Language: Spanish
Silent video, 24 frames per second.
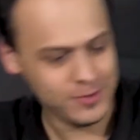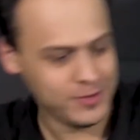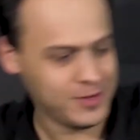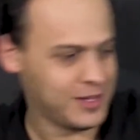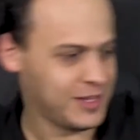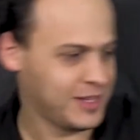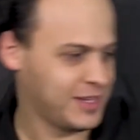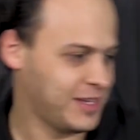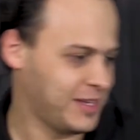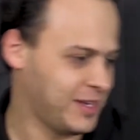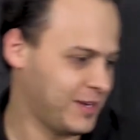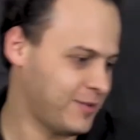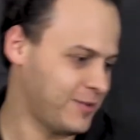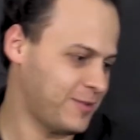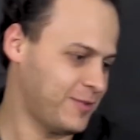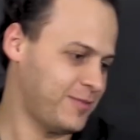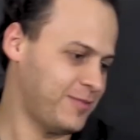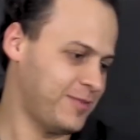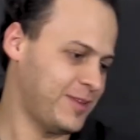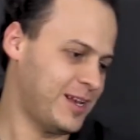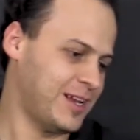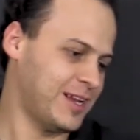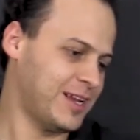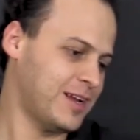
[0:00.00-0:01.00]

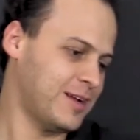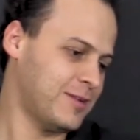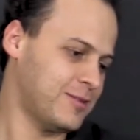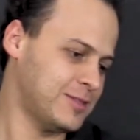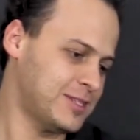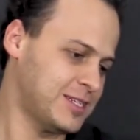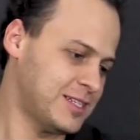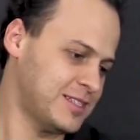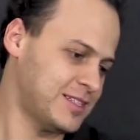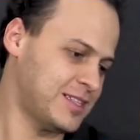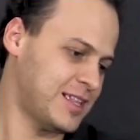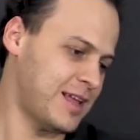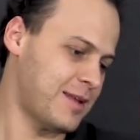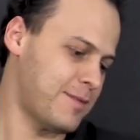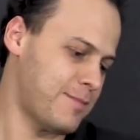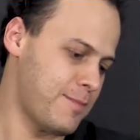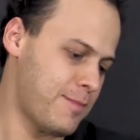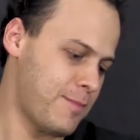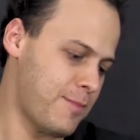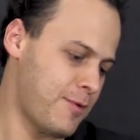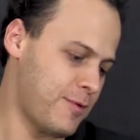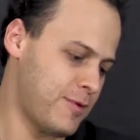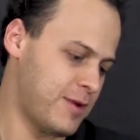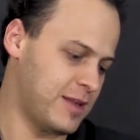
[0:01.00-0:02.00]
Una qué cosas tan
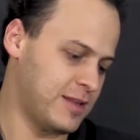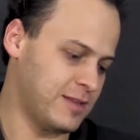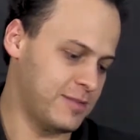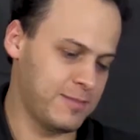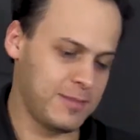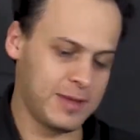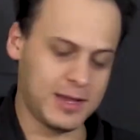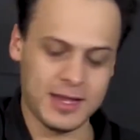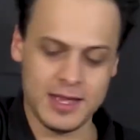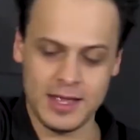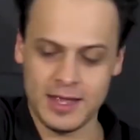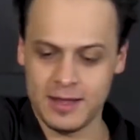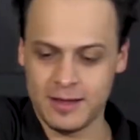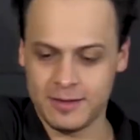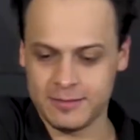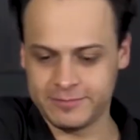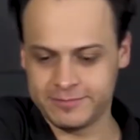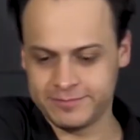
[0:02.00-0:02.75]
monas me caen.